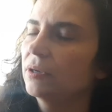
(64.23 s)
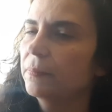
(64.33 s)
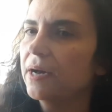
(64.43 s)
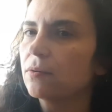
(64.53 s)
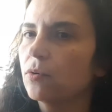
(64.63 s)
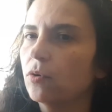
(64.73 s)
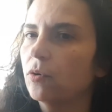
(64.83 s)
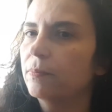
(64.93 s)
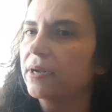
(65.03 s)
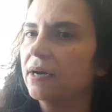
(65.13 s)

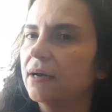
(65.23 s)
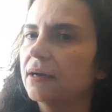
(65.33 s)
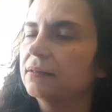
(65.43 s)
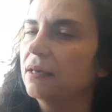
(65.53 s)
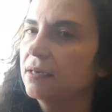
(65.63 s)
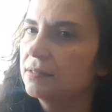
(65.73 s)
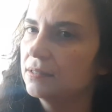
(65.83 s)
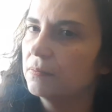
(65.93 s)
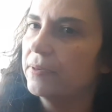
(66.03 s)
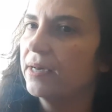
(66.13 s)
pagou pra ter esse
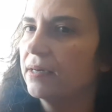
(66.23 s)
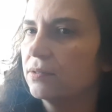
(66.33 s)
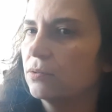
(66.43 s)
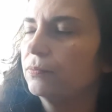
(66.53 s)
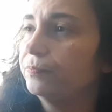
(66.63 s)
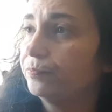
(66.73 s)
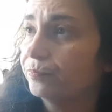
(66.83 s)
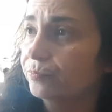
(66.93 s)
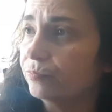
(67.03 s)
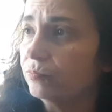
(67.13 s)
espaço,
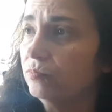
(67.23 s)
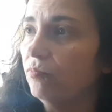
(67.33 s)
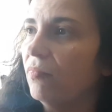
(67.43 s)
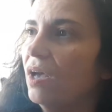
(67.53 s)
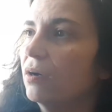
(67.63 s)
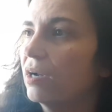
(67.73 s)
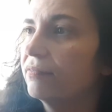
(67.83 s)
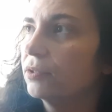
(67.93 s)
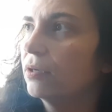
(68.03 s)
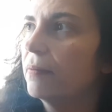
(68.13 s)
a
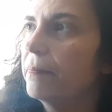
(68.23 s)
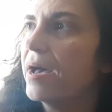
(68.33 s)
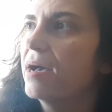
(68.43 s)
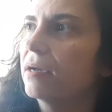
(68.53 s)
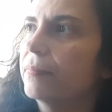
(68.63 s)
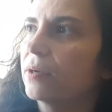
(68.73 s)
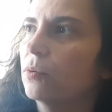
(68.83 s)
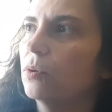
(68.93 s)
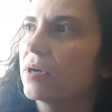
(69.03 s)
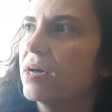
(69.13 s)
gravadora paga pra
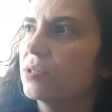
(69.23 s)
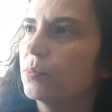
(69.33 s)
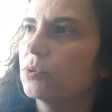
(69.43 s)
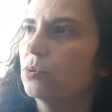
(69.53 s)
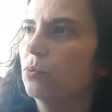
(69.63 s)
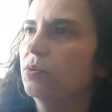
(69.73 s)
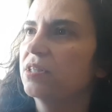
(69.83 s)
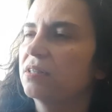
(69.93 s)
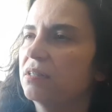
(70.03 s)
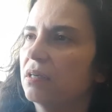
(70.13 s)
colocar as pessoas,
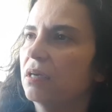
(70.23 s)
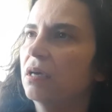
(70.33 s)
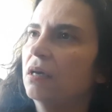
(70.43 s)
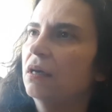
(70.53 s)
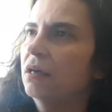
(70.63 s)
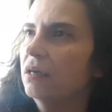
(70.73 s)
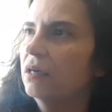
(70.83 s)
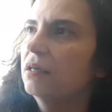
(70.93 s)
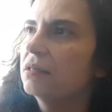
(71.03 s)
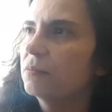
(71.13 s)
assim,
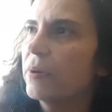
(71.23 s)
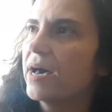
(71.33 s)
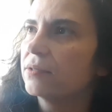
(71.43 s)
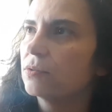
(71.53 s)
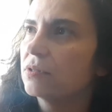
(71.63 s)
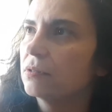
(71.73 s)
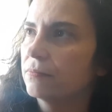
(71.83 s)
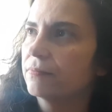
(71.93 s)
em espaços,